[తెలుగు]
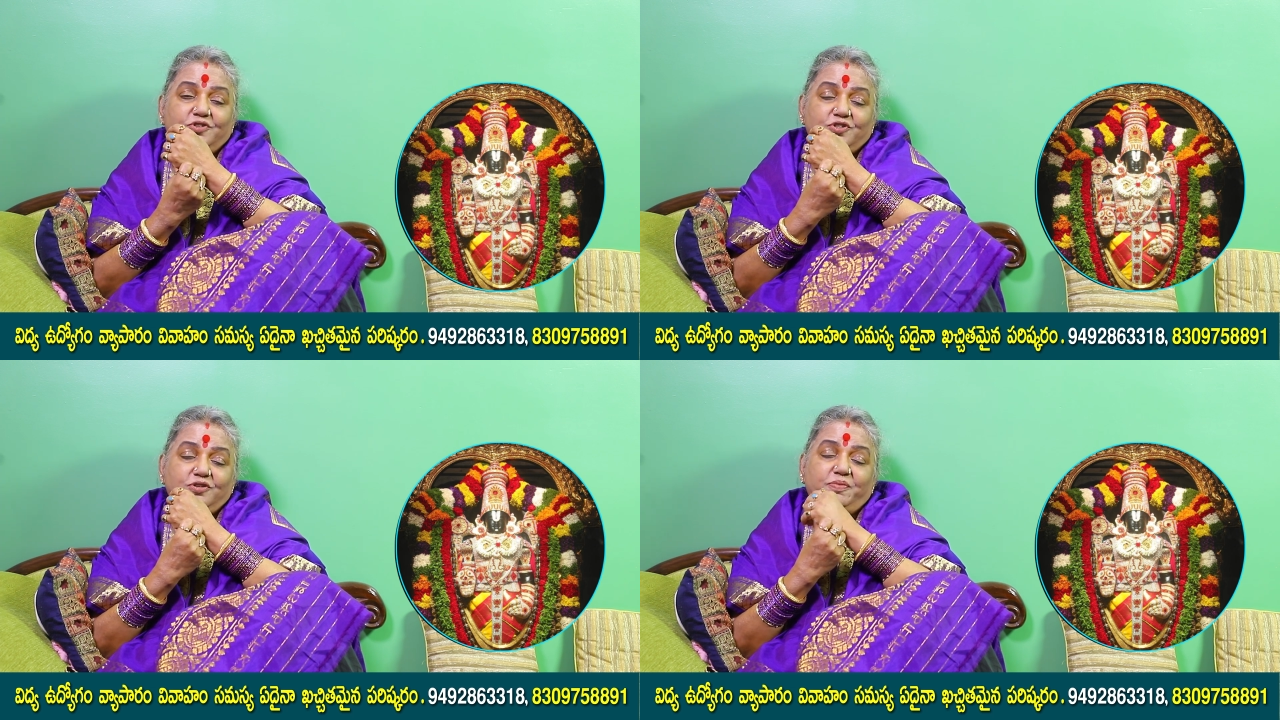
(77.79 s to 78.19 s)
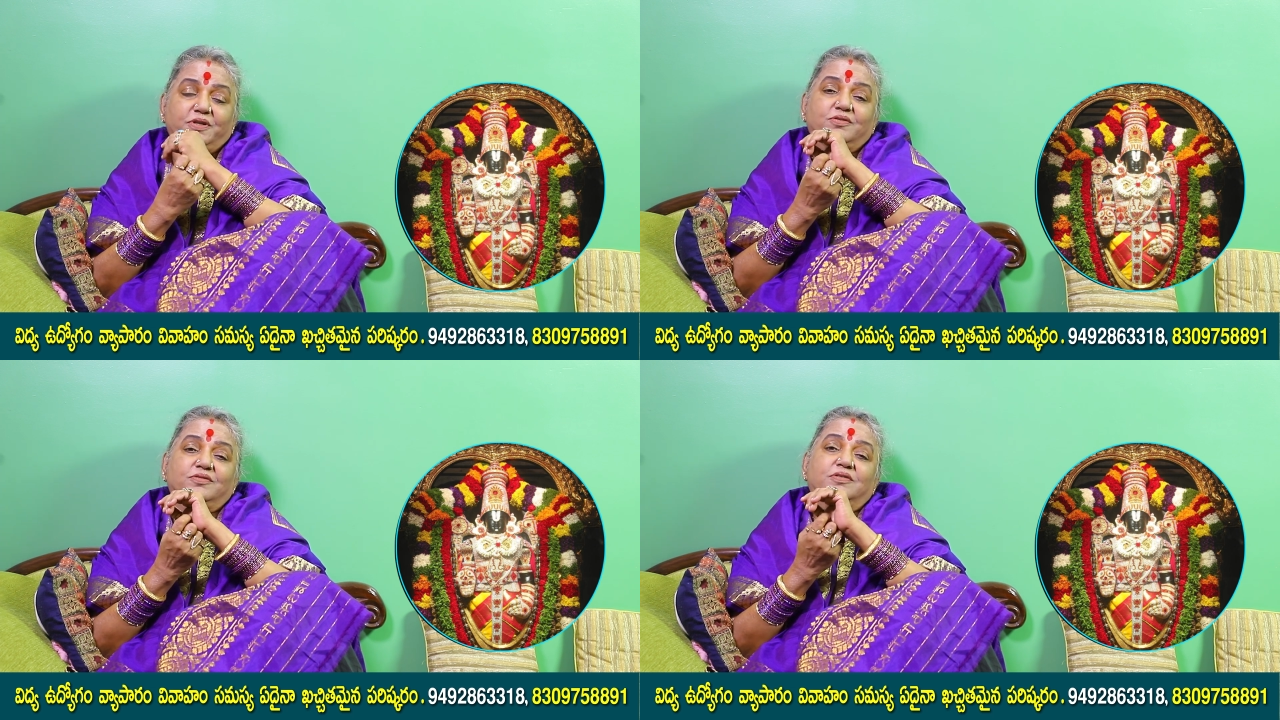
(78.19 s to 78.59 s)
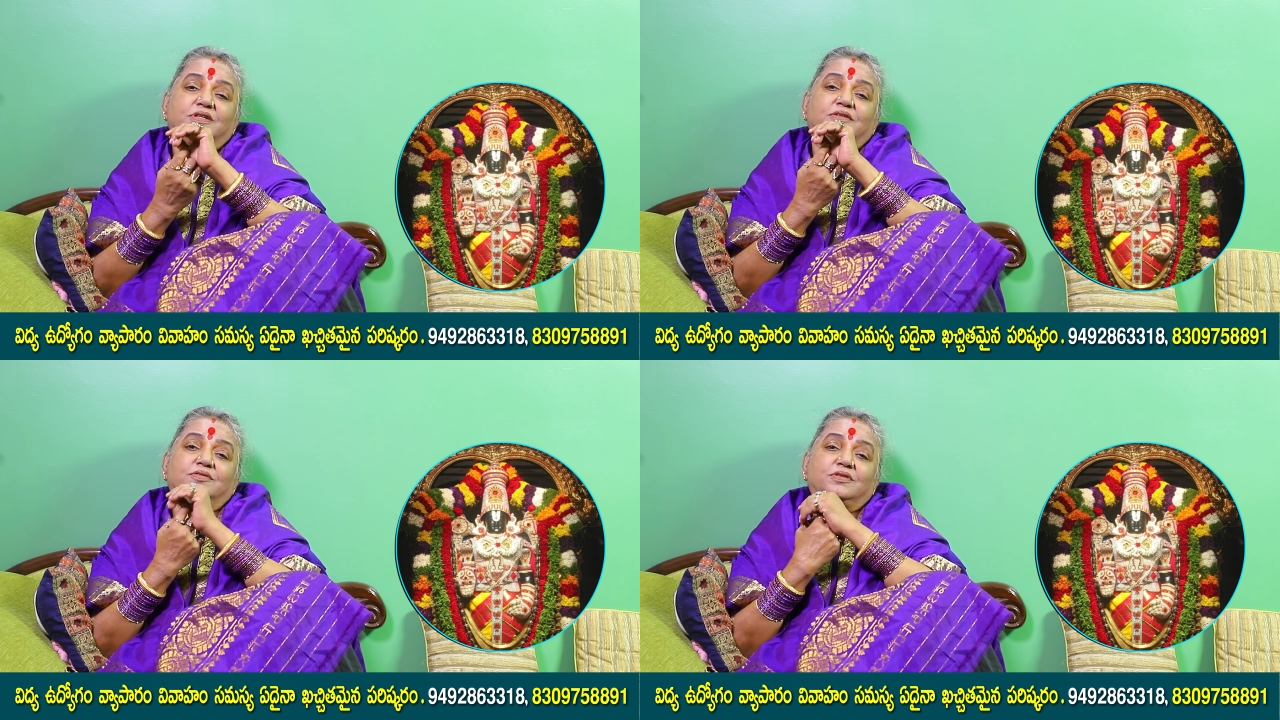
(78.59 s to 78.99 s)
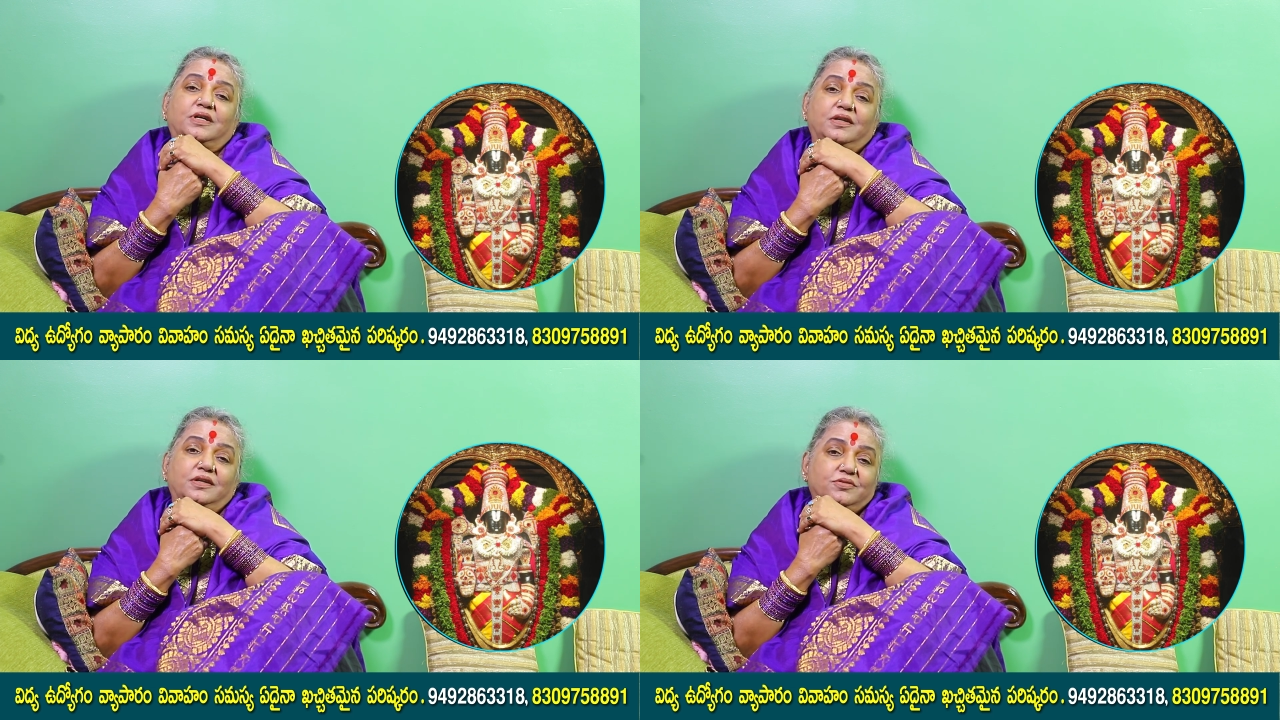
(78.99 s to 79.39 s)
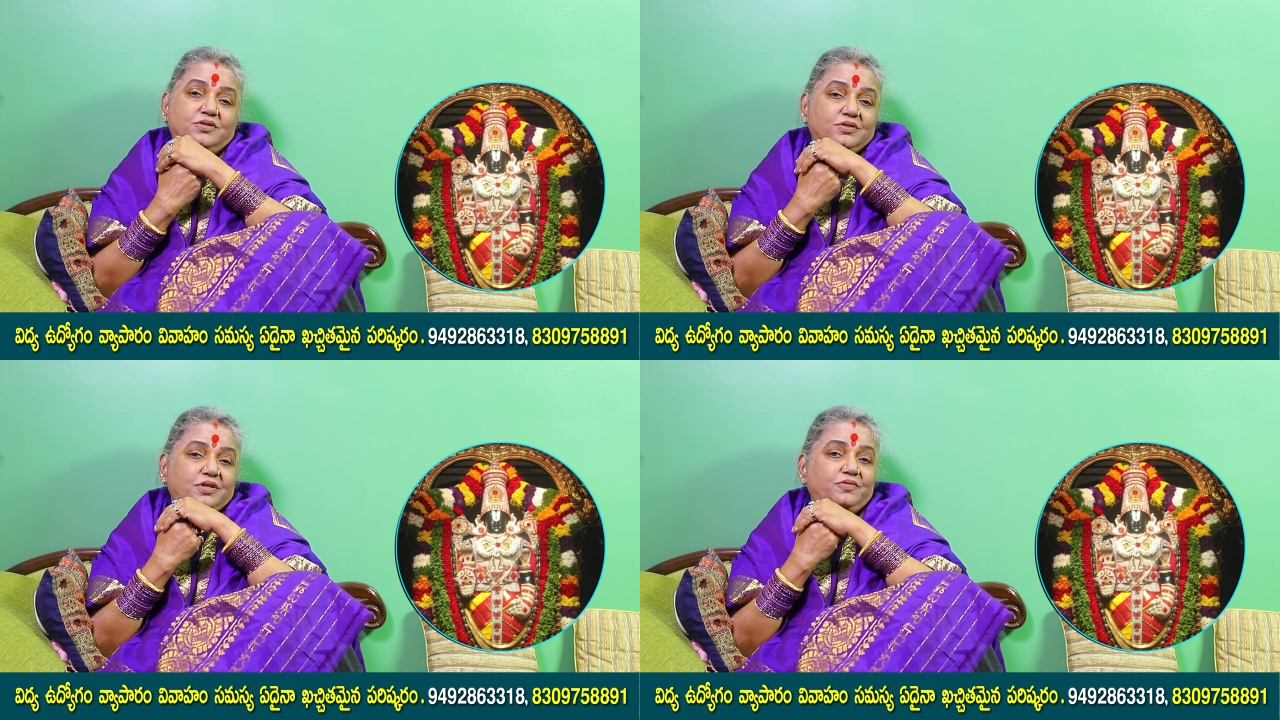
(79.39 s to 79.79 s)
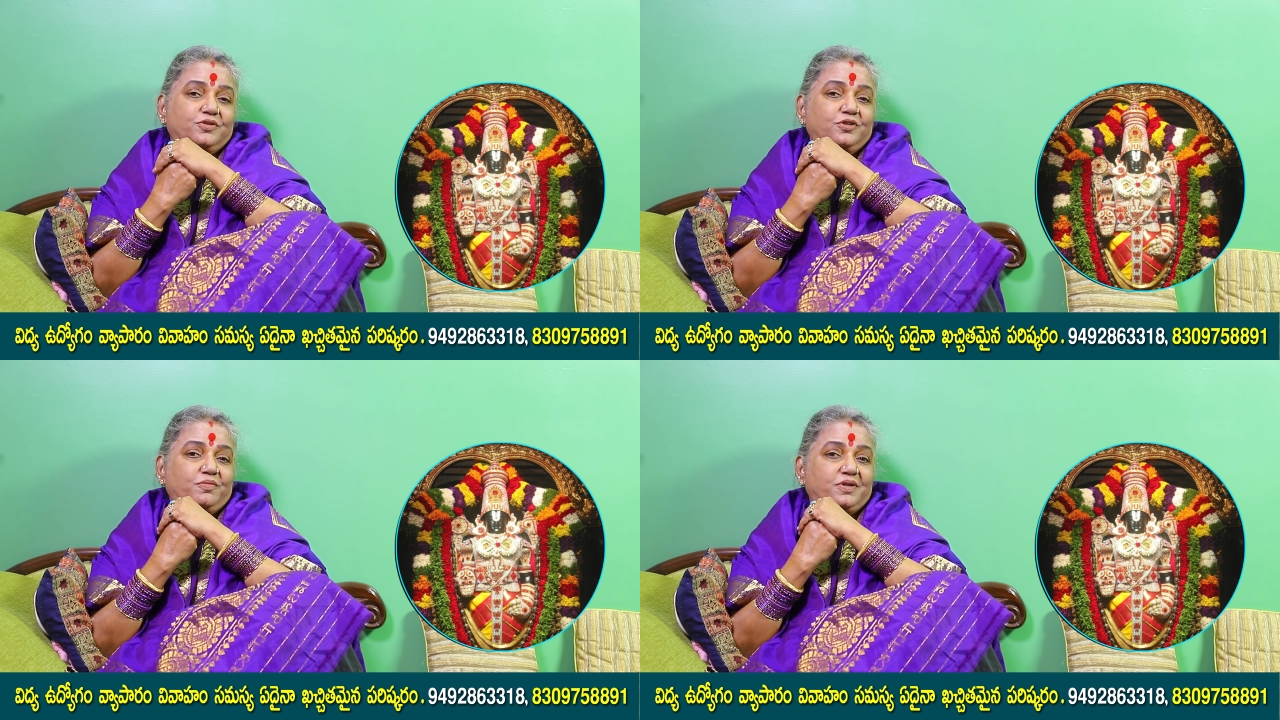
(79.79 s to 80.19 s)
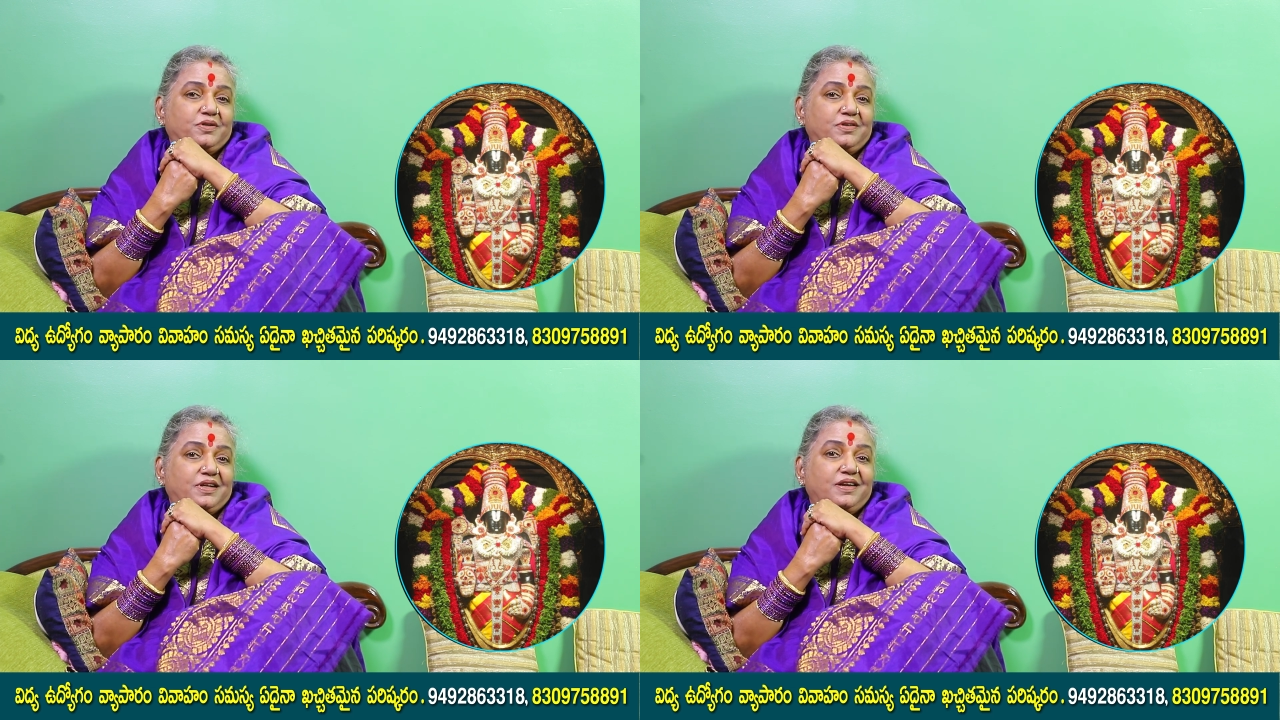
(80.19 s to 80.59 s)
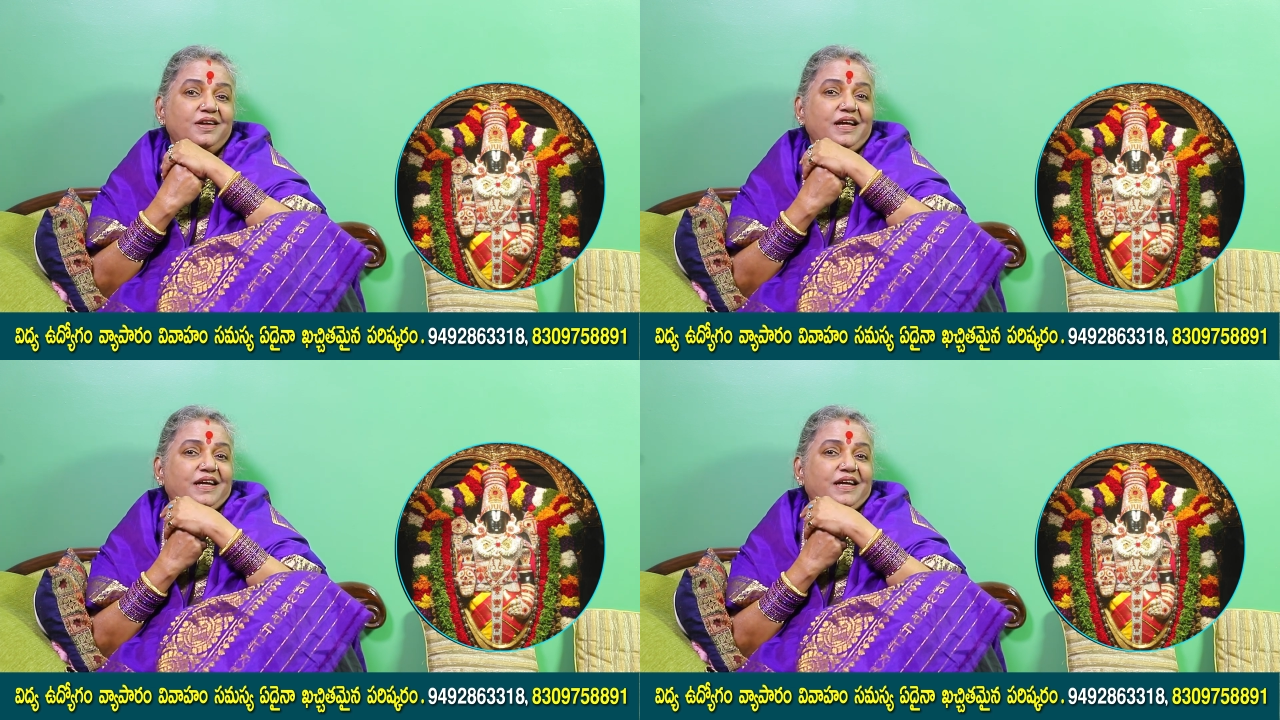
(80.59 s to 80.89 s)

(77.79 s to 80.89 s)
వాచ్లు పెట్టుకుంటారు చాలా కాస్ట్లీ వాచ్లు పెట్టుకుంటారు